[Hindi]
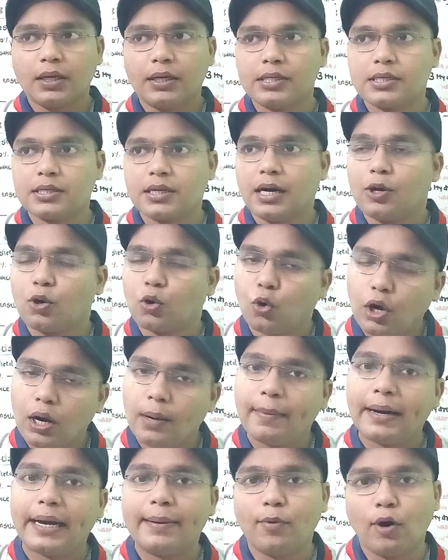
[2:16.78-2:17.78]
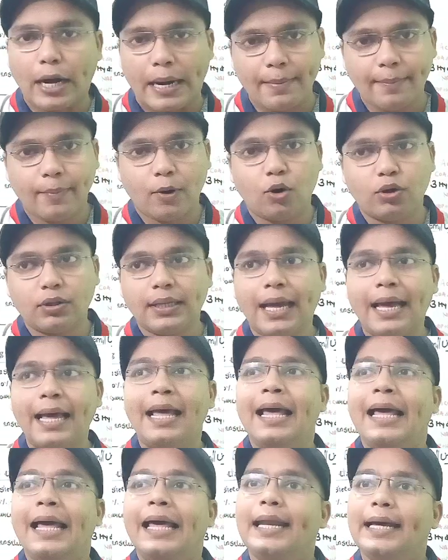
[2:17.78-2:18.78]
इसका रोल हमारी बॉडी में बहुत है
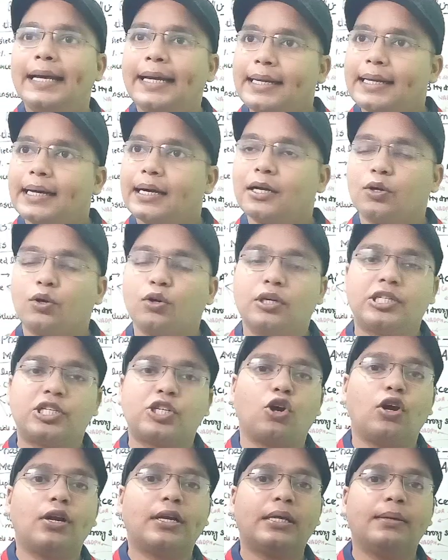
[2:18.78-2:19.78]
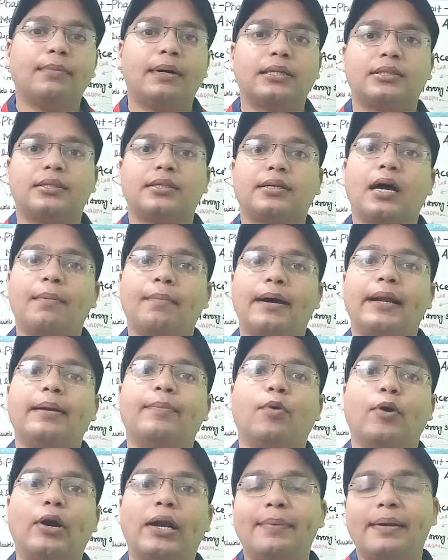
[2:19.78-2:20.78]
लेकिन अगर कोलेस्ट्रॉल की मात्रा
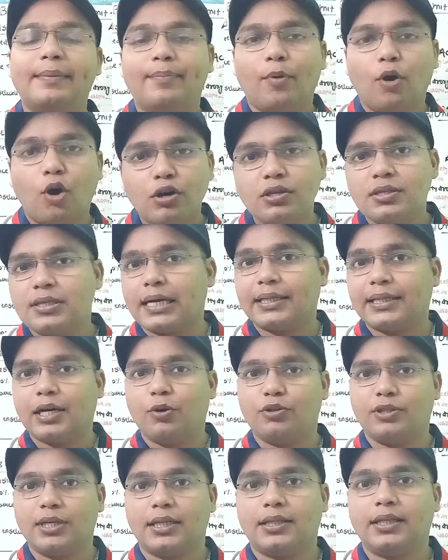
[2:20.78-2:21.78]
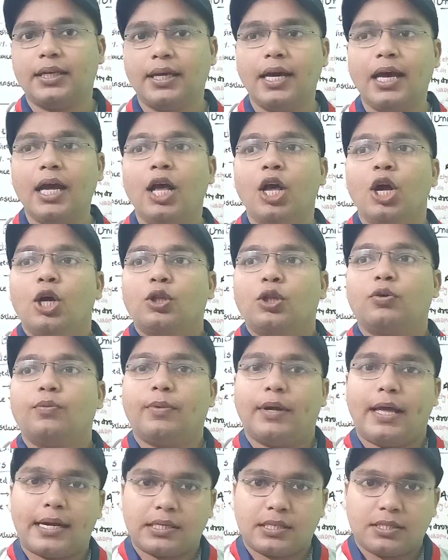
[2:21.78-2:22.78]
हमारे बॉडी में बहुत ज़्यादा हो जाती है तो
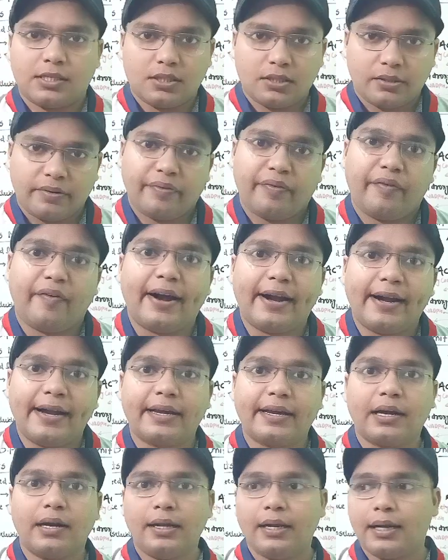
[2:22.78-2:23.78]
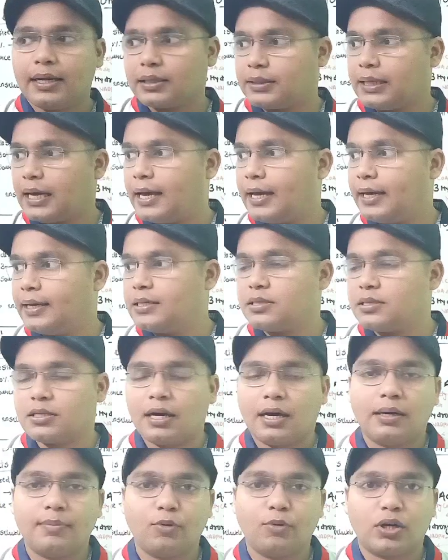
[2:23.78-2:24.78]
एक्सेस फैट निकलने लगता है
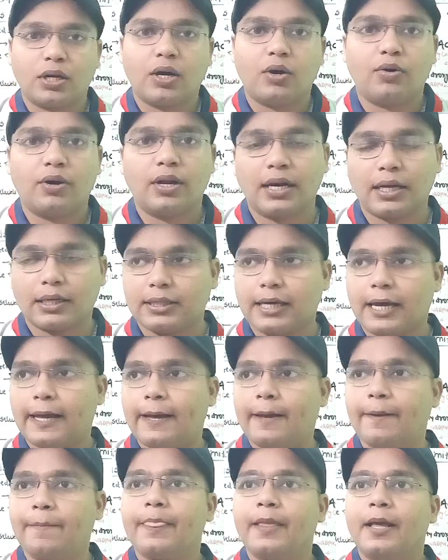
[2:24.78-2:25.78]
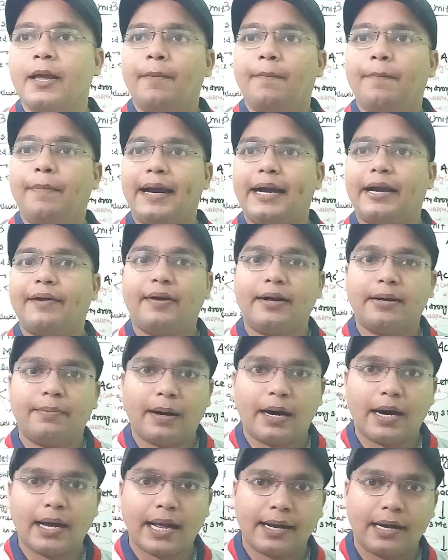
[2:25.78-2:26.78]
इंसान मोटा होने लगता है पैट
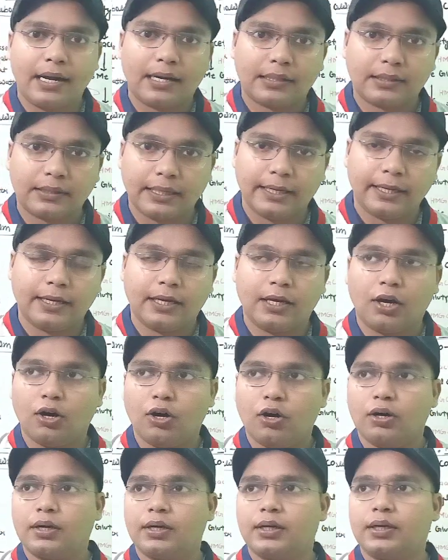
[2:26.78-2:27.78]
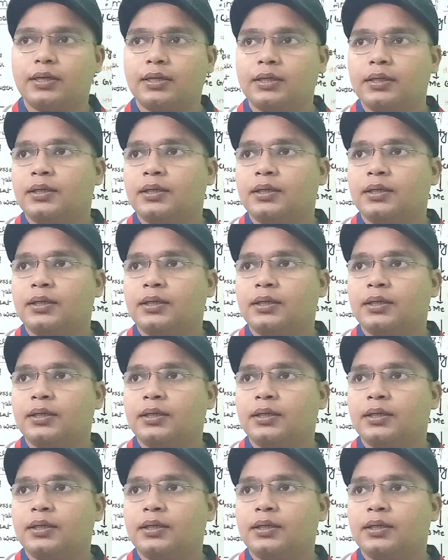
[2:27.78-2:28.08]
वेट बाहर आने लगते हैं और